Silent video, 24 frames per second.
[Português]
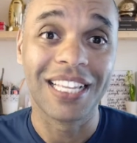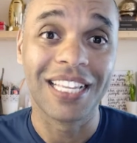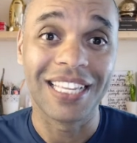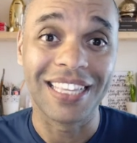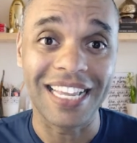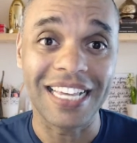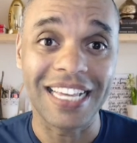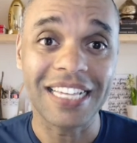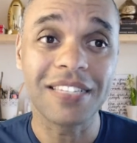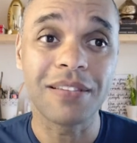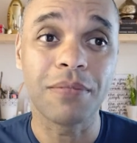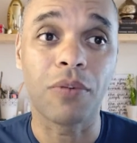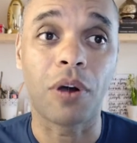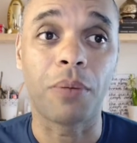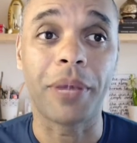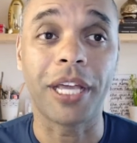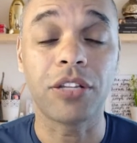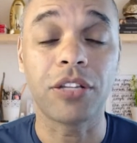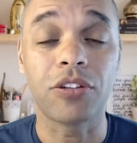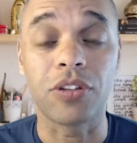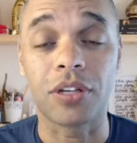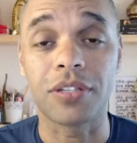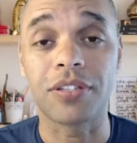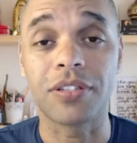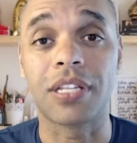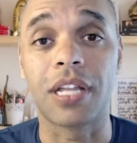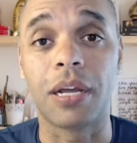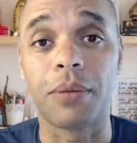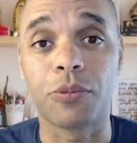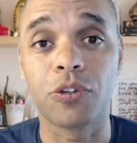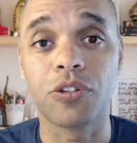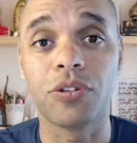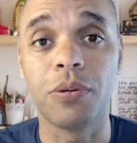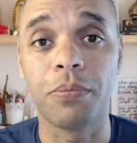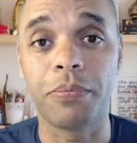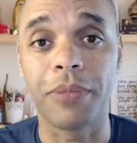nesse momento nós
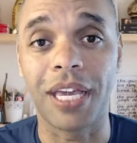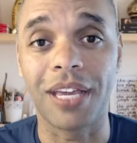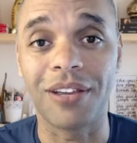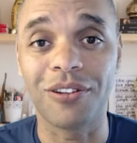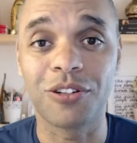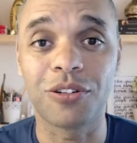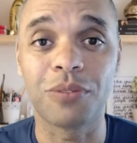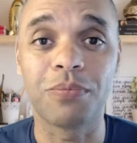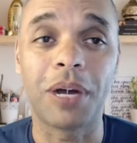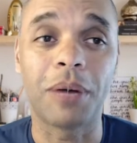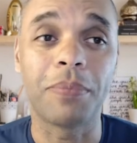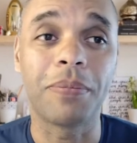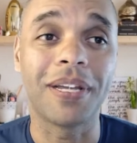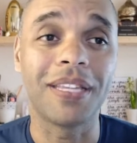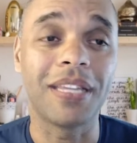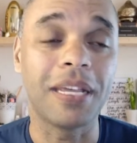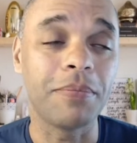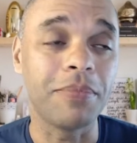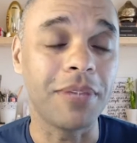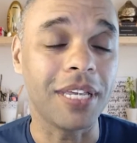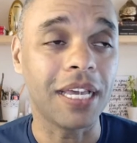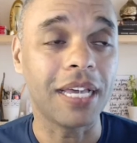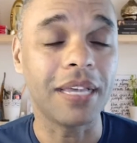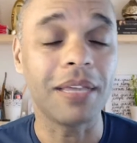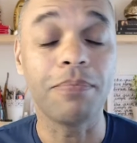estamos no meio de uma pandemia